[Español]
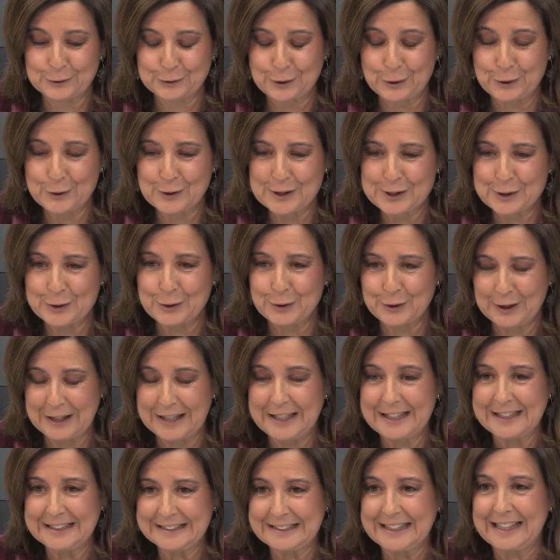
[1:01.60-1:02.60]
todo esto?
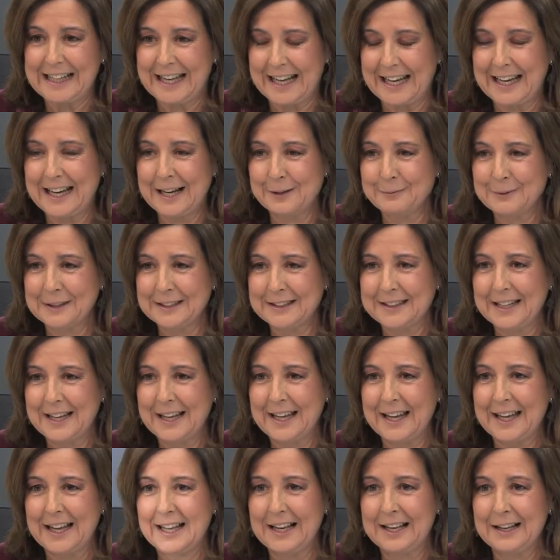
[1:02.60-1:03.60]
Y es
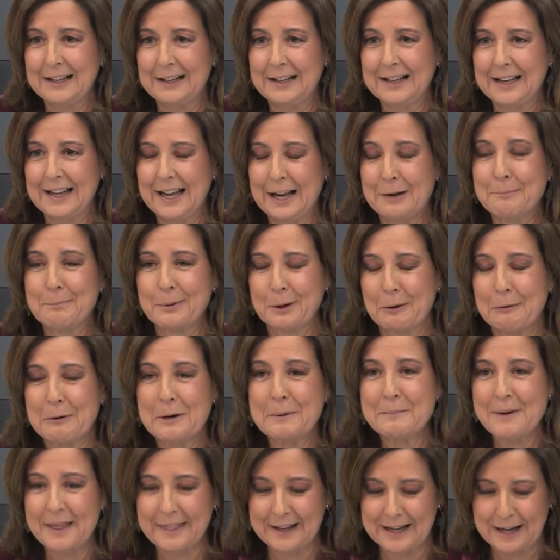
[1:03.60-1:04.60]
realmente el,
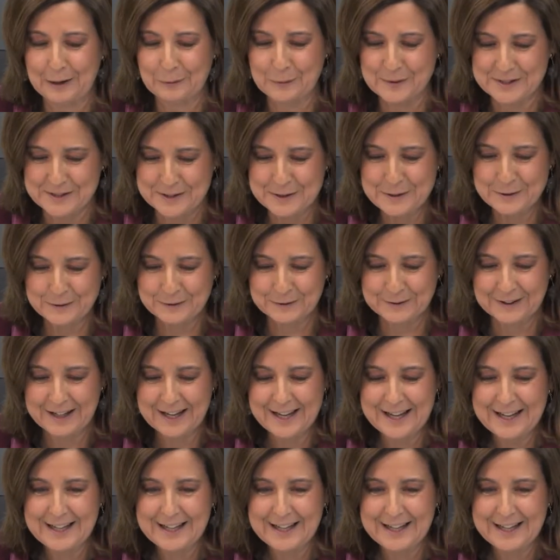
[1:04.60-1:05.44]
problema de la cuestión.